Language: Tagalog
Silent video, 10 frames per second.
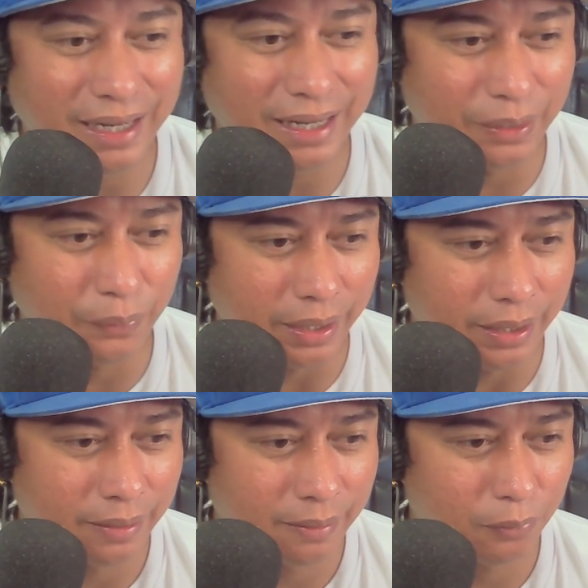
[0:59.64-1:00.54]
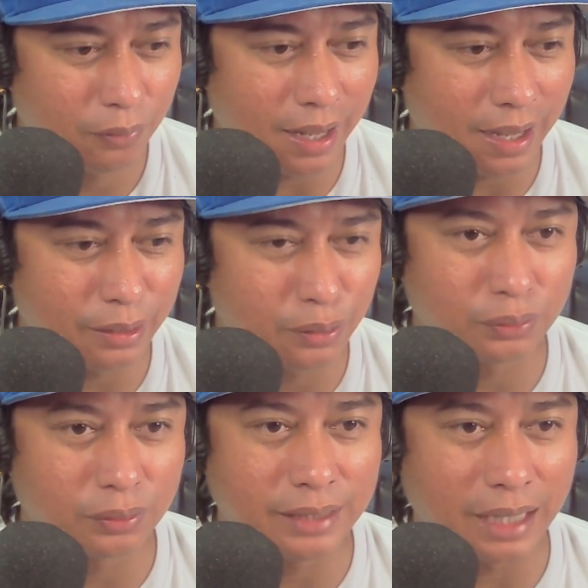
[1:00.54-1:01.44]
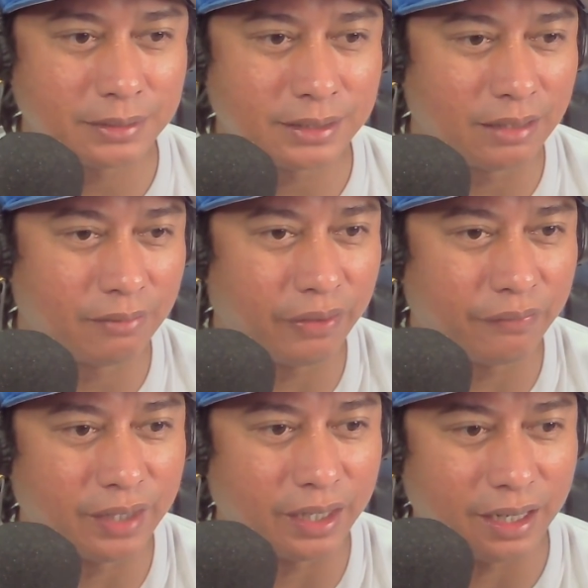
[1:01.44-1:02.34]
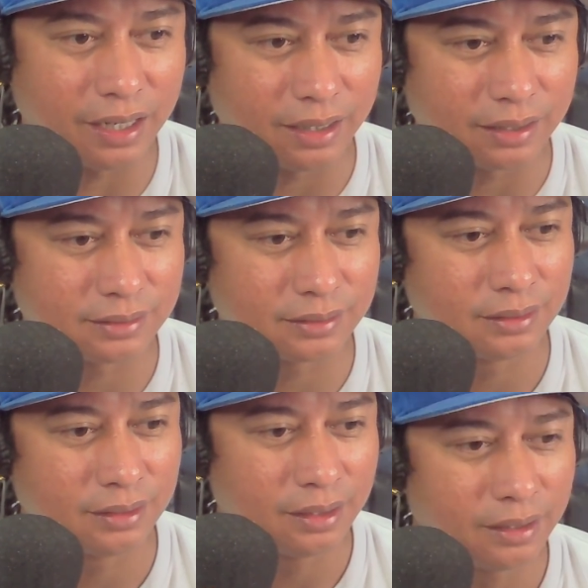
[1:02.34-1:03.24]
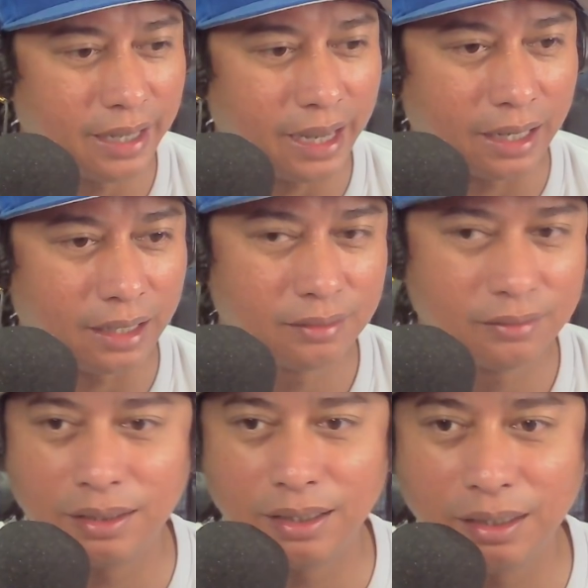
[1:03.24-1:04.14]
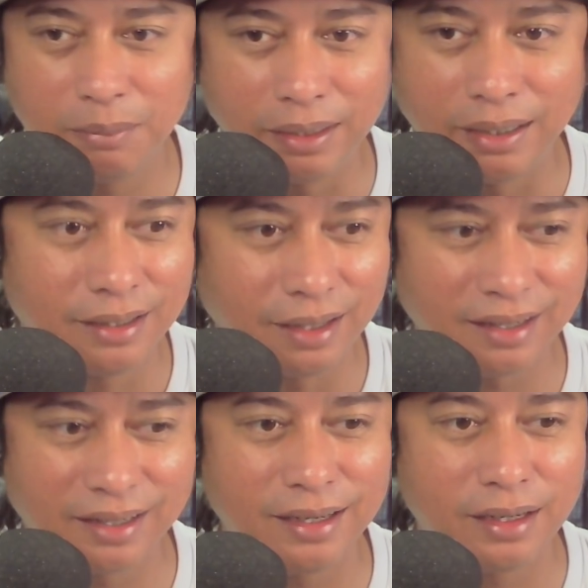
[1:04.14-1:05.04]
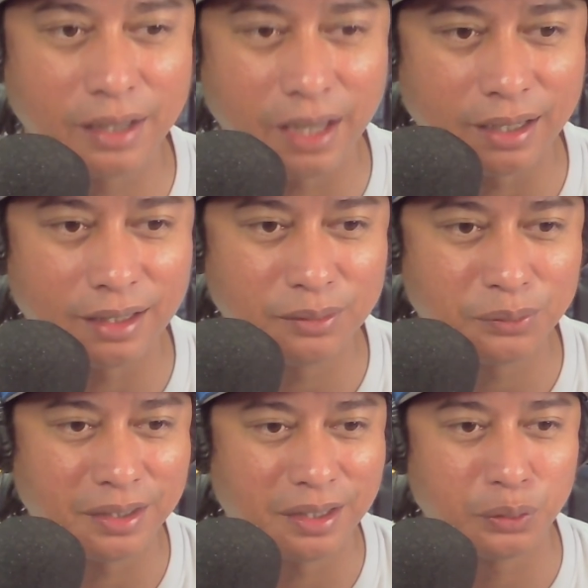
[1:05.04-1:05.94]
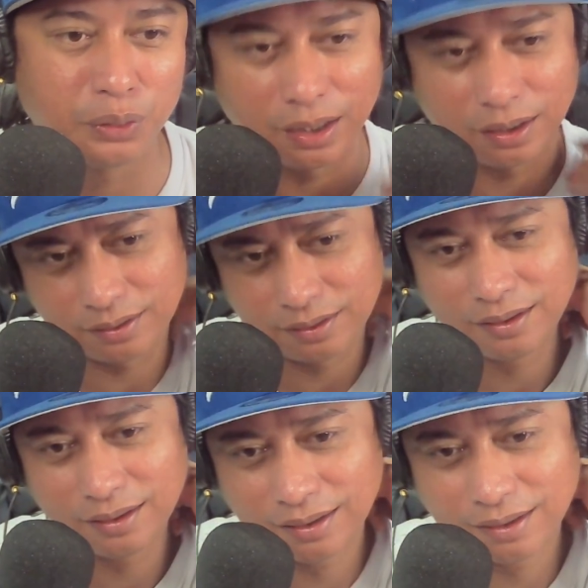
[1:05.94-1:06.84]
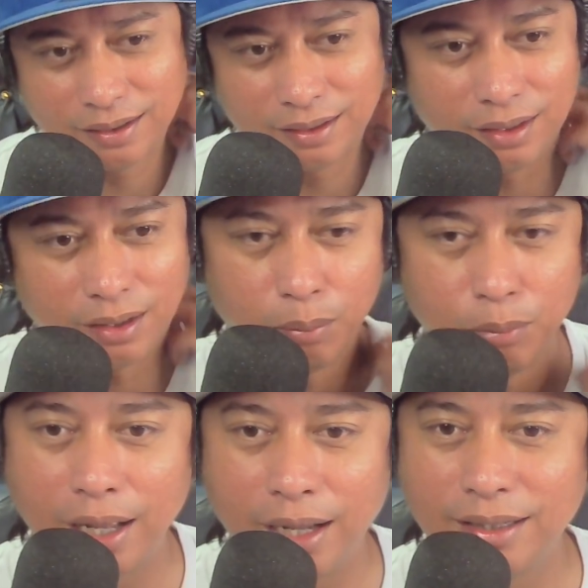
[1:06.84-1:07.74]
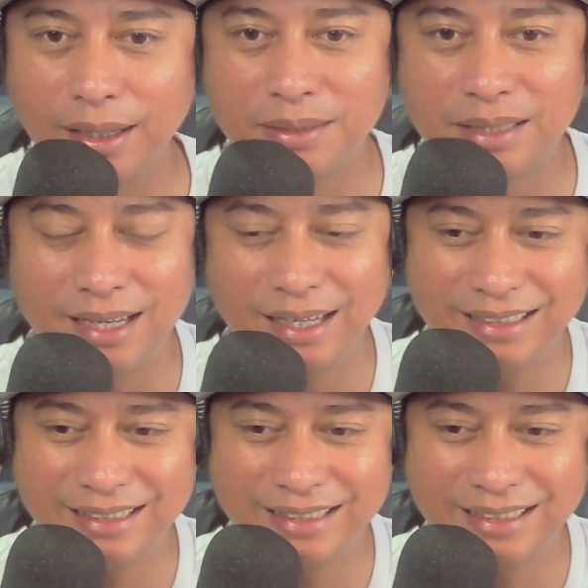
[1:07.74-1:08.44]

well, anyway, mula kay Utol Damsa ng 50 kilas, geng. Wala nang iba eh. Nakalagay lang geng. Ano kaya yung geng? Oh, mula kay Damsa.